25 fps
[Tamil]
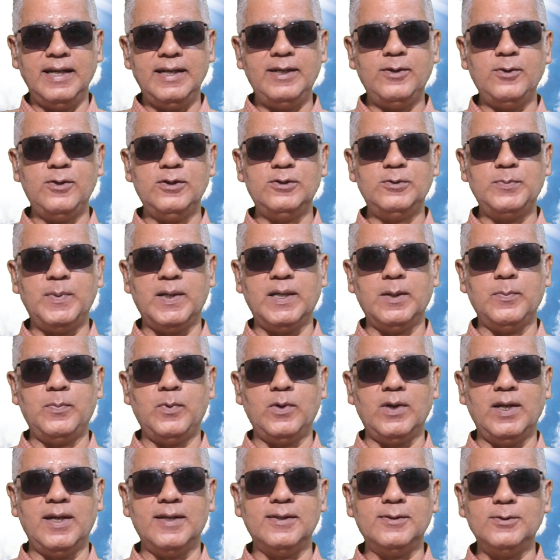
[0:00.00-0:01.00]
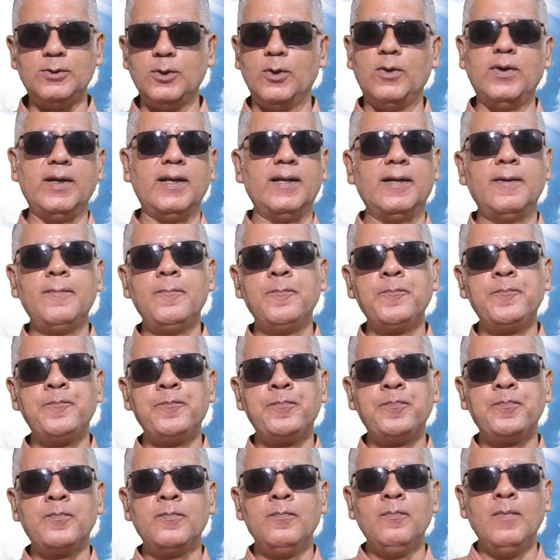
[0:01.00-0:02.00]
இன்ட்ரோடியூஸ் பண்ண போறார் துரோணர்
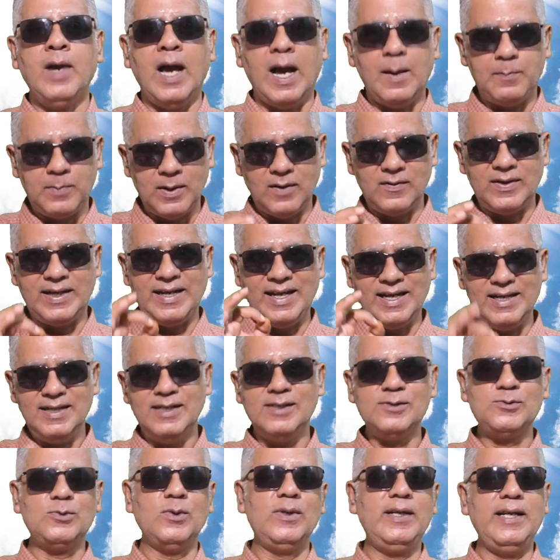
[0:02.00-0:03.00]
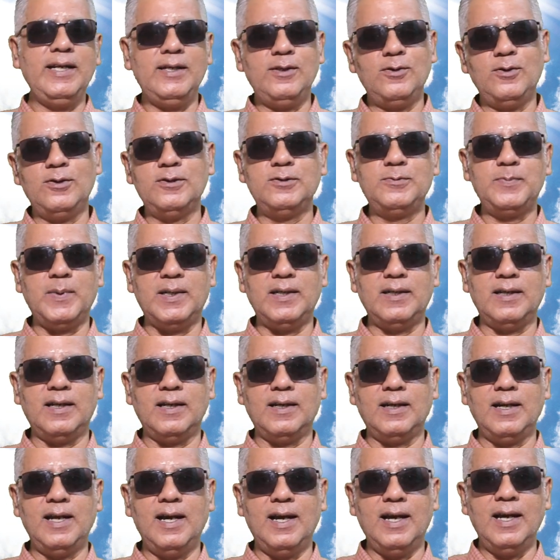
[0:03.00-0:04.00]
அப்ப அவர் என்ன சொல்லி இன்ட்ரோடியூஸ்
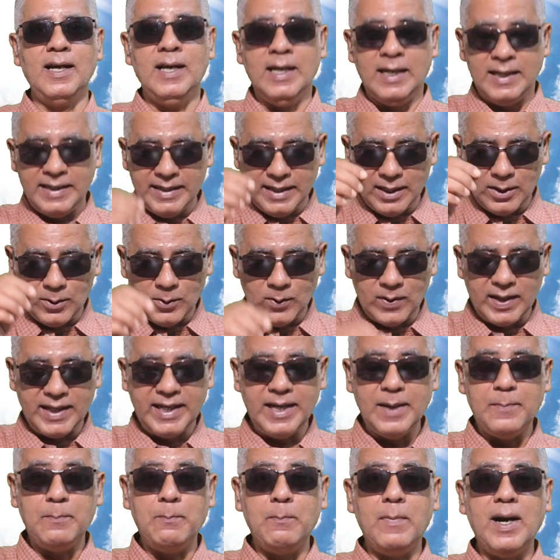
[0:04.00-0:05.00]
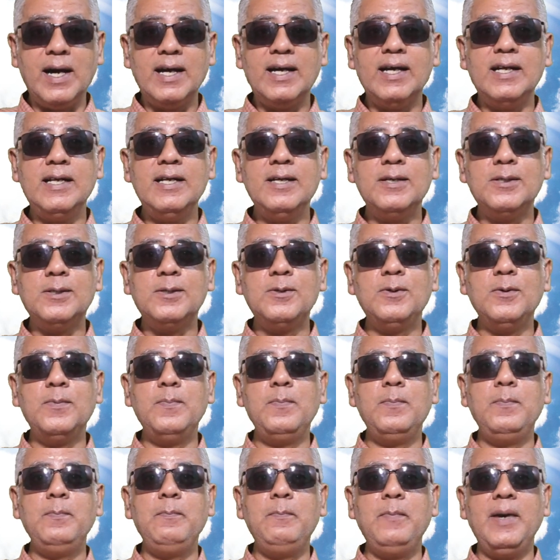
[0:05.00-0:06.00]
பண்றாருன்னா என்னுடைய
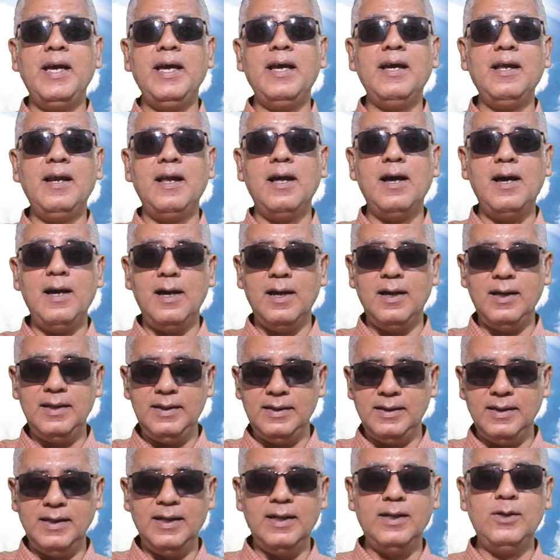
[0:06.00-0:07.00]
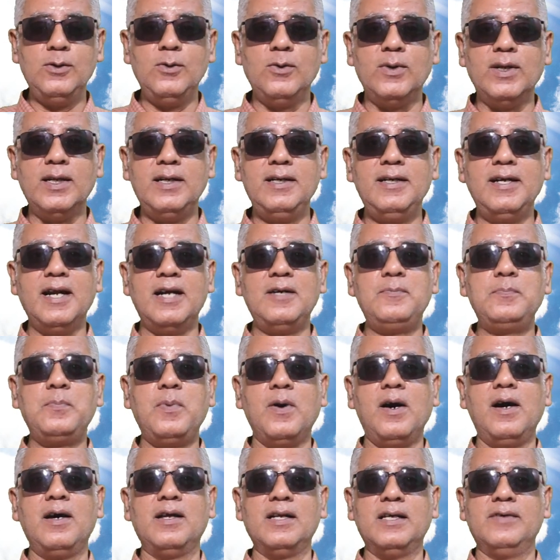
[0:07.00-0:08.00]
மகனுக்கும் மேலாய் என்னுடன்
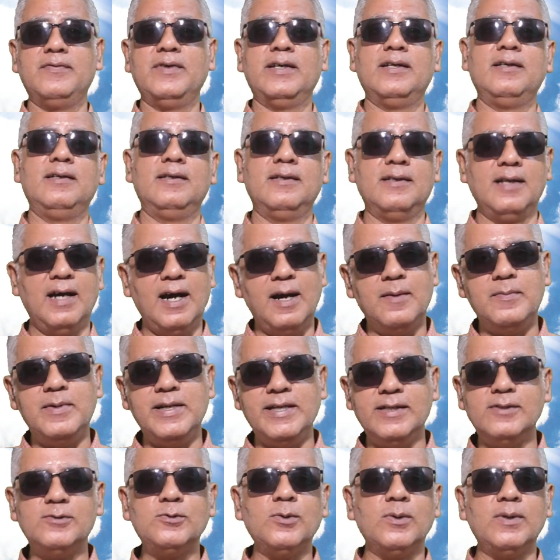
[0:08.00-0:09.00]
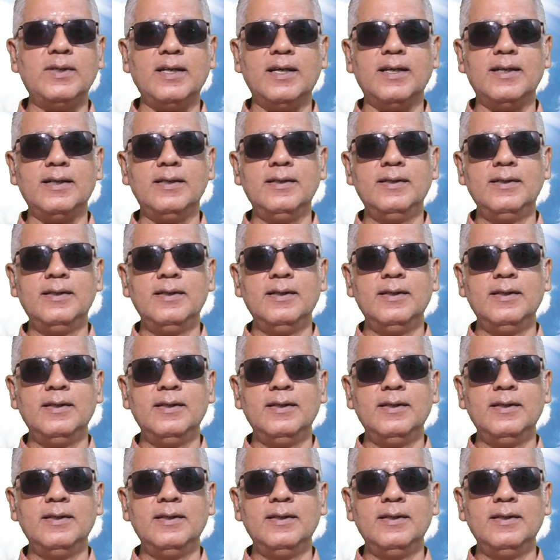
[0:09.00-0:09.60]
நட்பானவன் அப்படின்னு சொல்றாரு